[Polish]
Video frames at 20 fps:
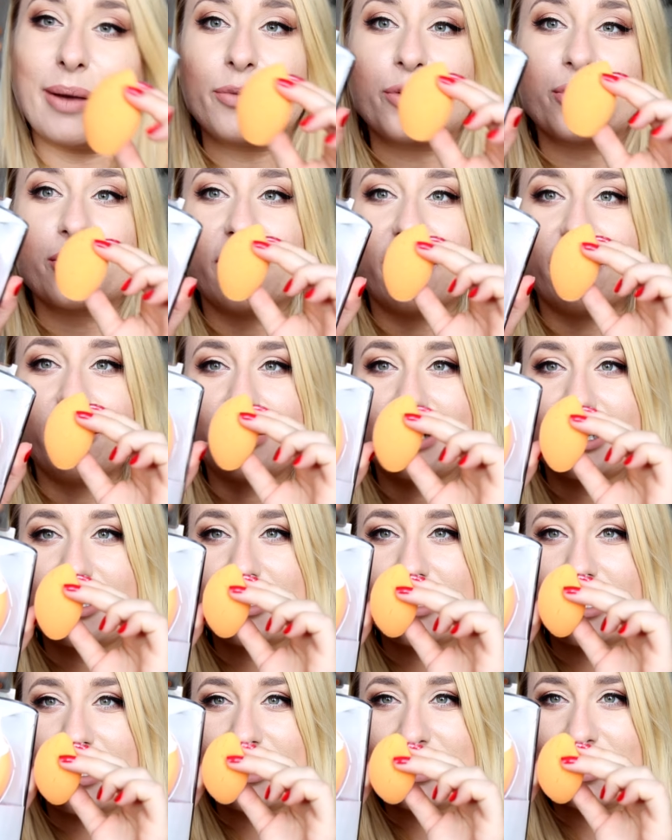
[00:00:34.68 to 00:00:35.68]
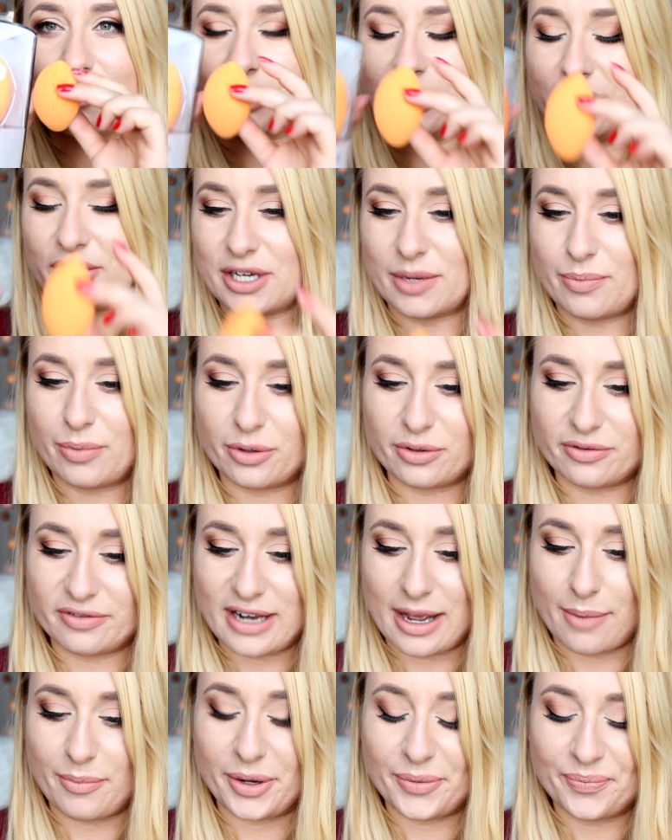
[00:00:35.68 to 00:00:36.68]
mam już nową, także zaraz sobie też je
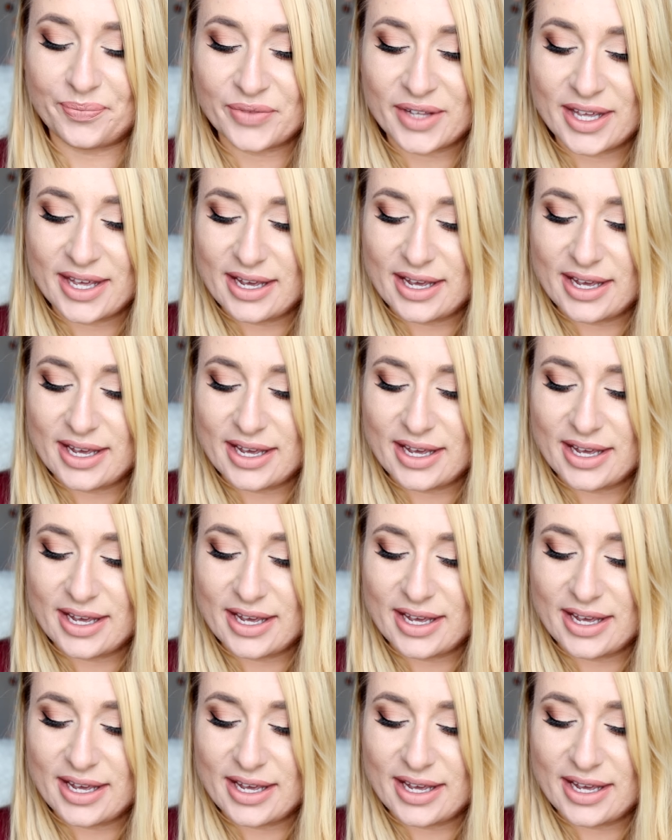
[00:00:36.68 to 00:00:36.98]
porównamy.